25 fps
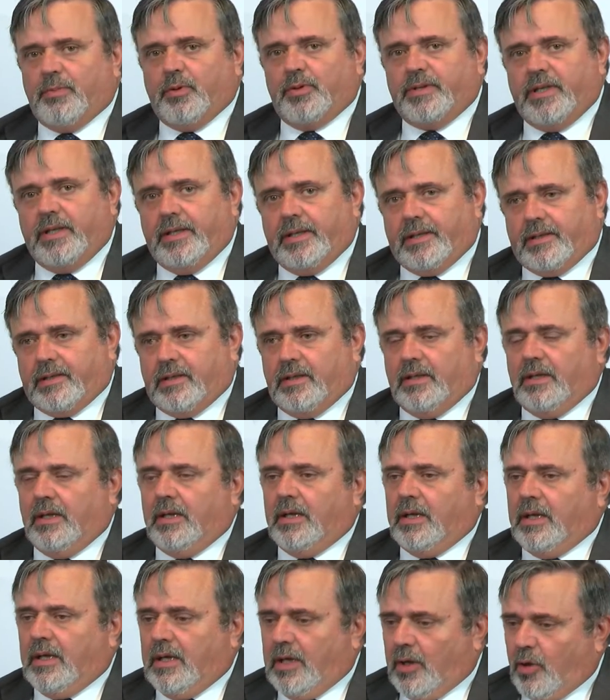poter
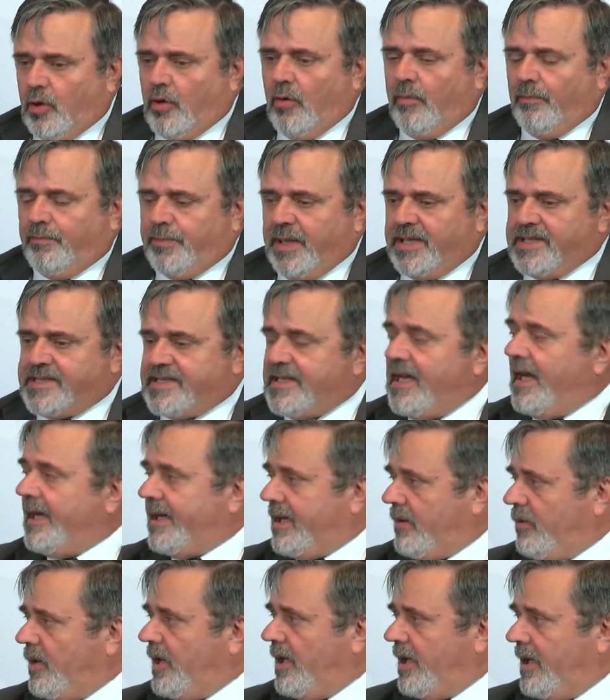
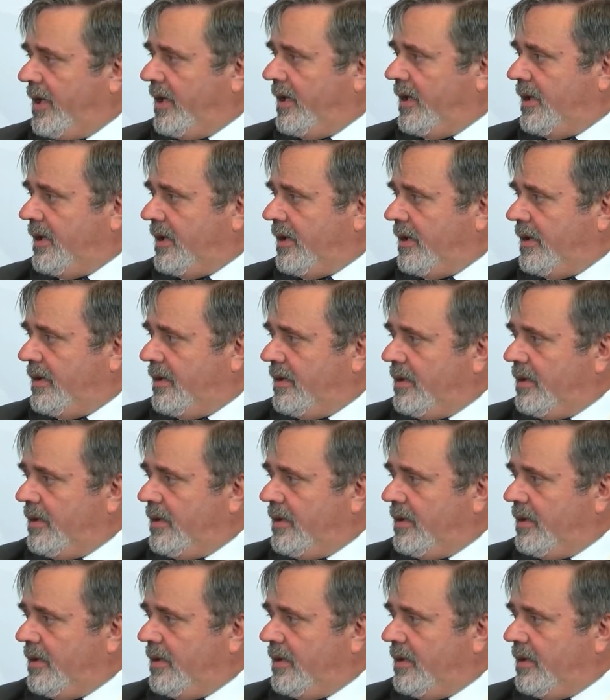compensare quelle,